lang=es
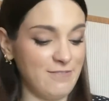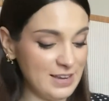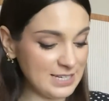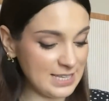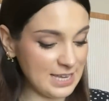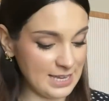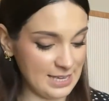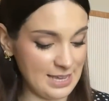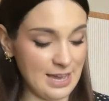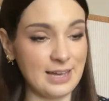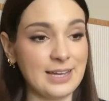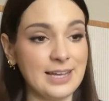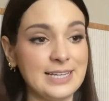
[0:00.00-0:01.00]
fiesta, que
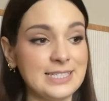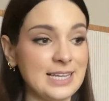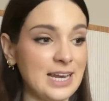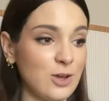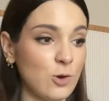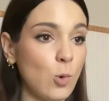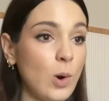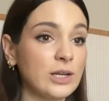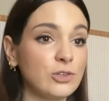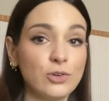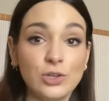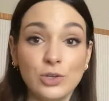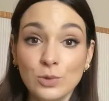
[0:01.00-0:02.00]
ya es el
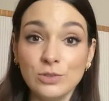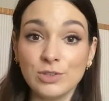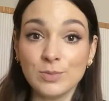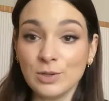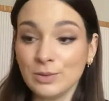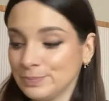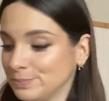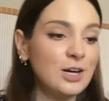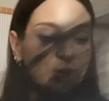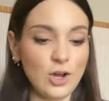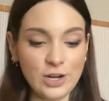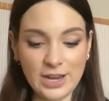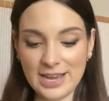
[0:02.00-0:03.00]
cuarto y último,
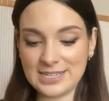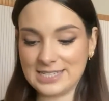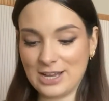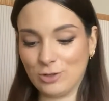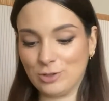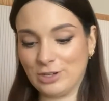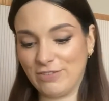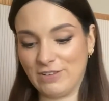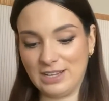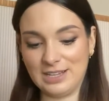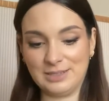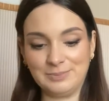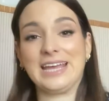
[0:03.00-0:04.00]
con esta otra
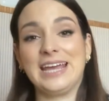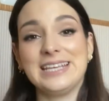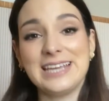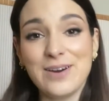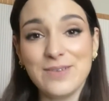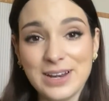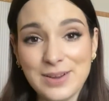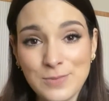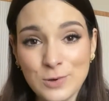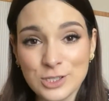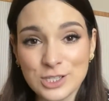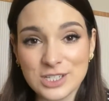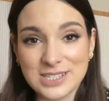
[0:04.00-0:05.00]
falda, que ya
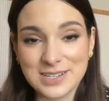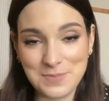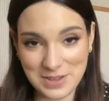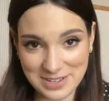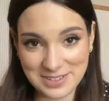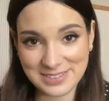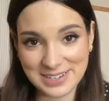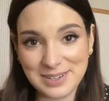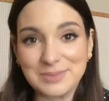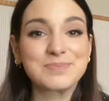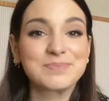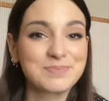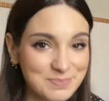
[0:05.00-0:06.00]
veremos si me entra,
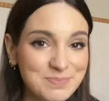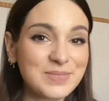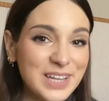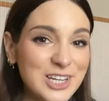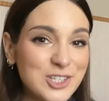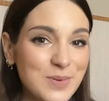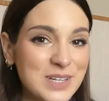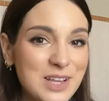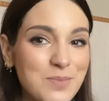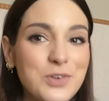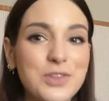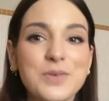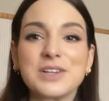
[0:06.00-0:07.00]
que eso va a ser
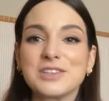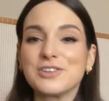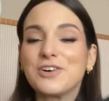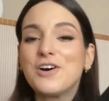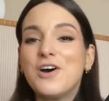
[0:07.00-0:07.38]
muy divertido.